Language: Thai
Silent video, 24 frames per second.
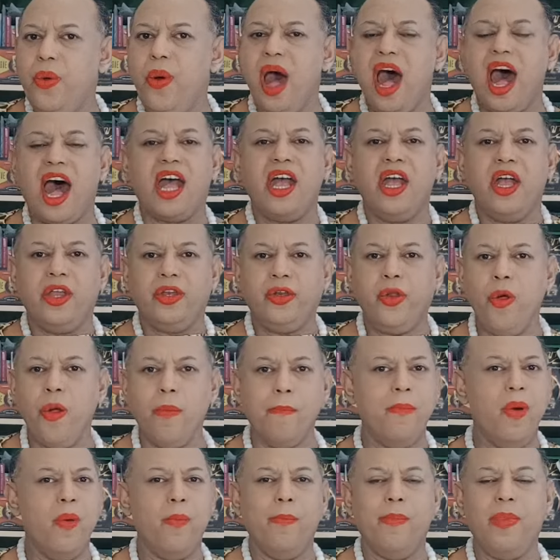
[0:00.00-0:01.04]
วทุก
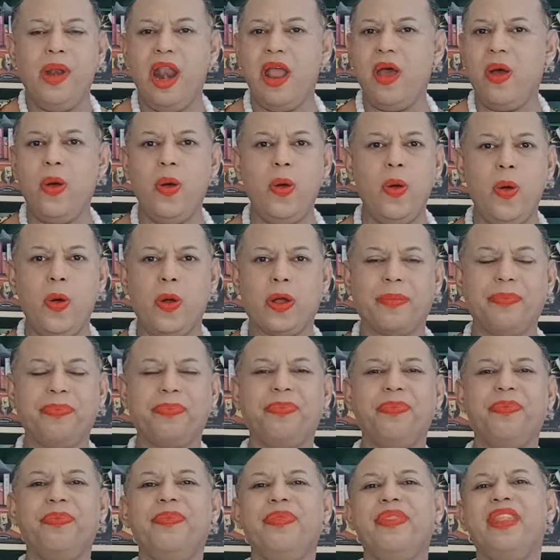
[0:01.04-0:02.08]
มุมโลก
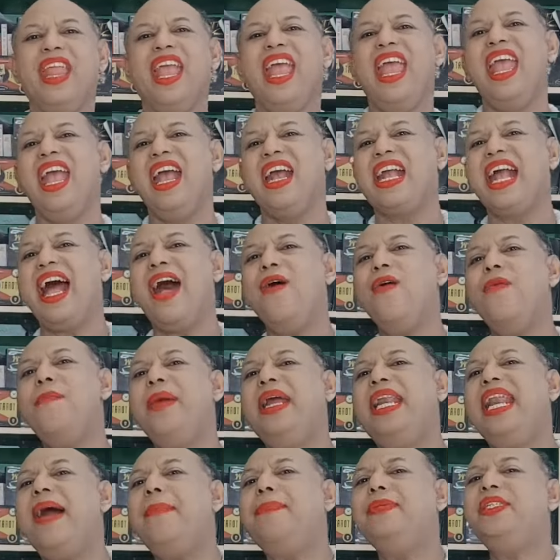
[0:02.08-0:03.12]
เข้ามา
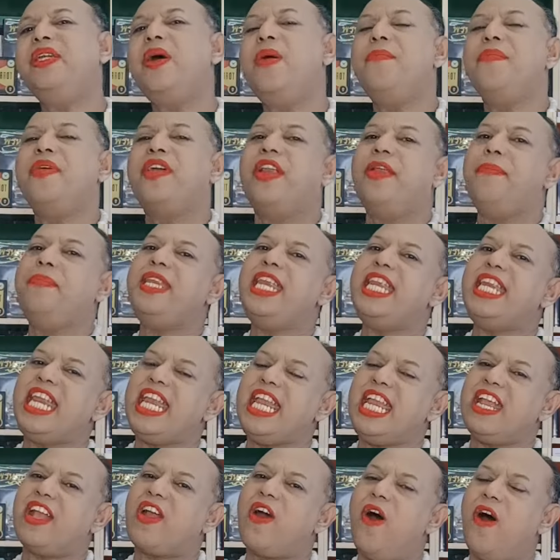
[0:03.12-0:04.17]
รับชมคลิป
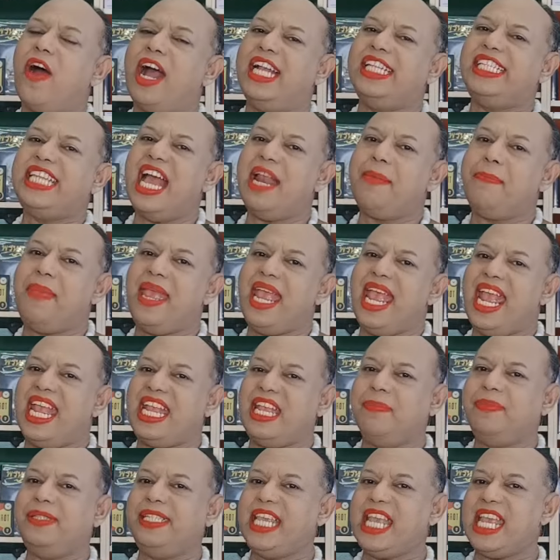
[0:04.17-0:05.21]
ดีๆของอาจารย์เบ
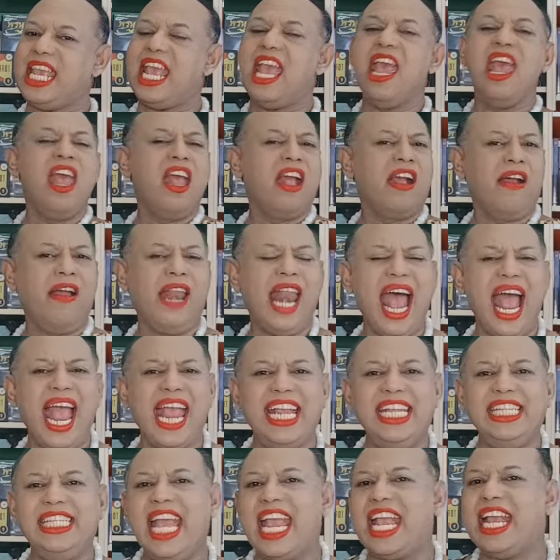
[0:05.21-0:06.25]
ยิปซี ใคร
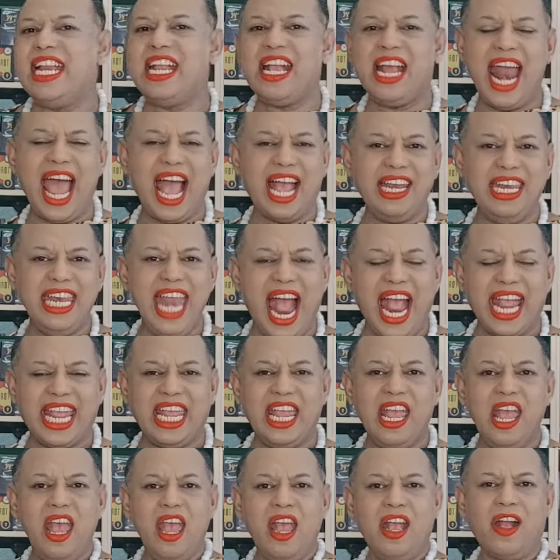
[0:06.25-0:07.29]
ใจกันครั้งใด
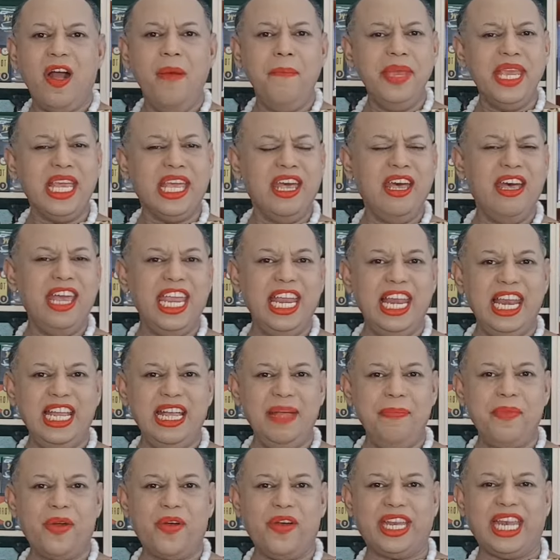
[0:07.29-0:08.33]
ก็ไม่เคยลื
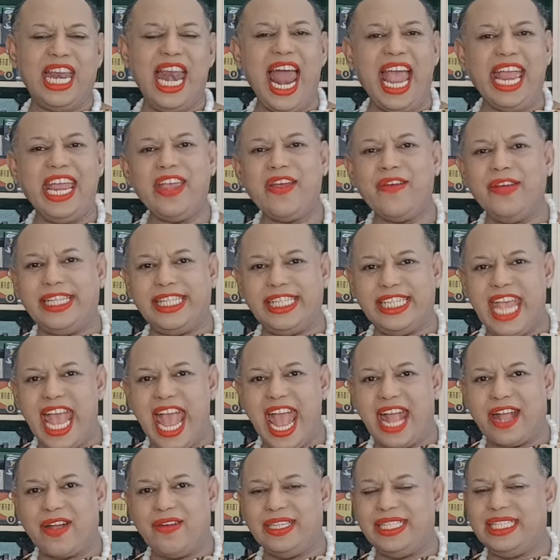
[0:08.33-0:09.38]
มกดไลค์ กดแช
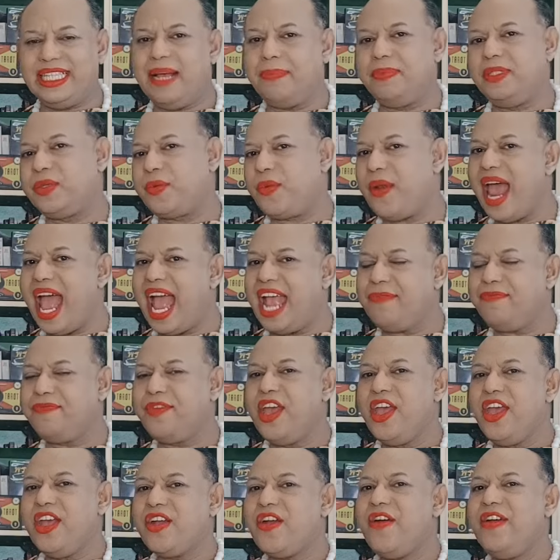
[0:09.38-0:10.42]
ร์กด subscribe
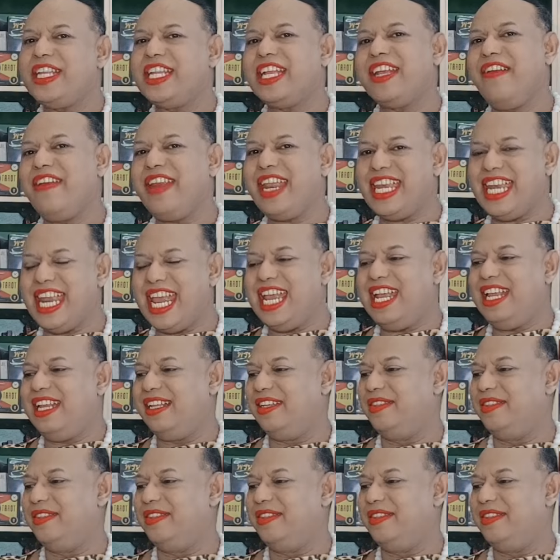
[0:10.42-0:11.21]
กดกระดิ่ง